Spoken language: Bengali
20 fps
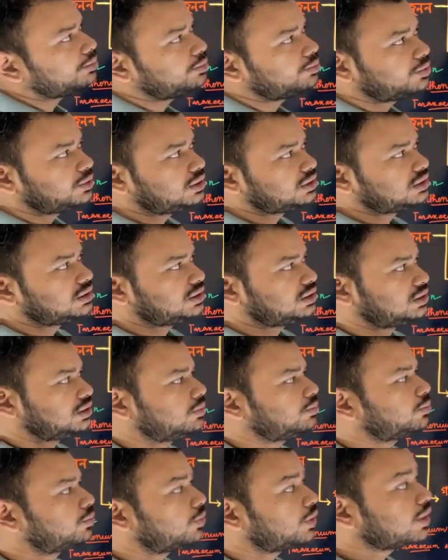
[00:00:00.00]
আমি বলেছি যে
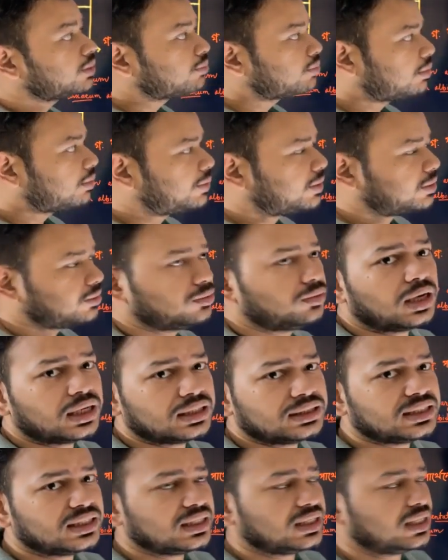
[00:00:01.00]
বোরিং ব্যাপারগুলো
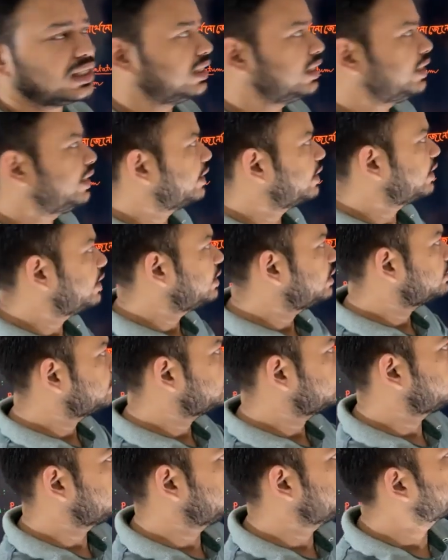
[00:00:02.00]
আছে এখানে এখানে
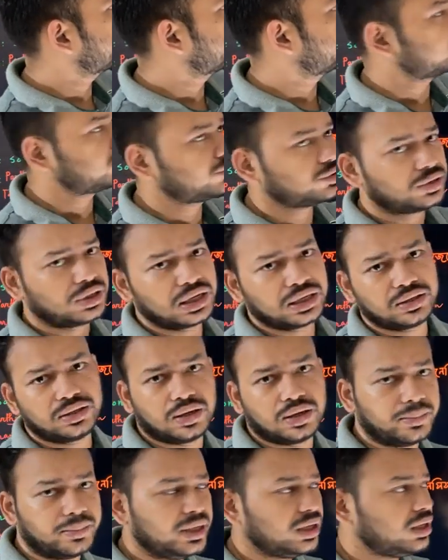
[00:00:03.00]
কিছু জিনিস মুখস্থ রাখতে
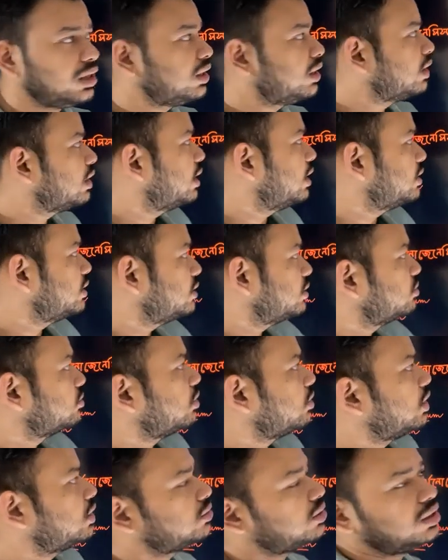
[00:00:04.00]
হবে এই
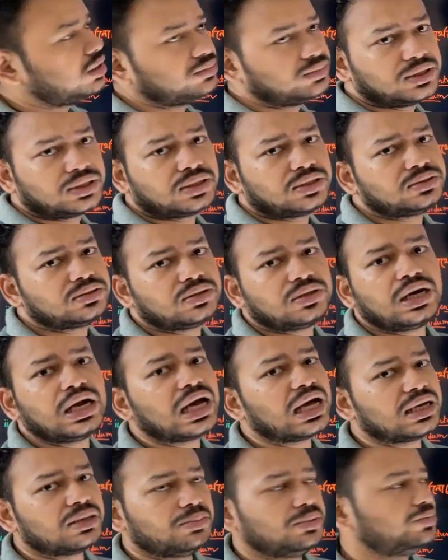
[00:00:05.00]
জিনিসগুলো আসলে এমসিকের জন্য
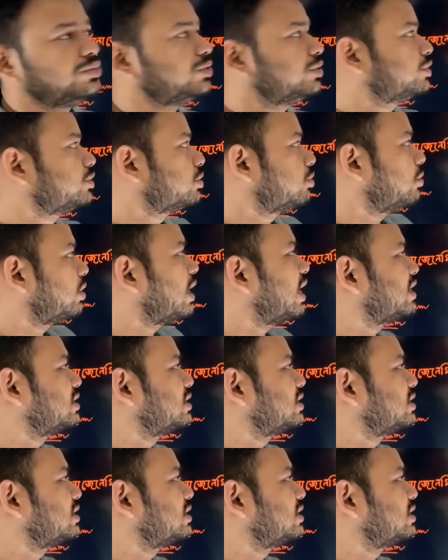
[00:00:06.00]
লাগে বিভিন্ন সময়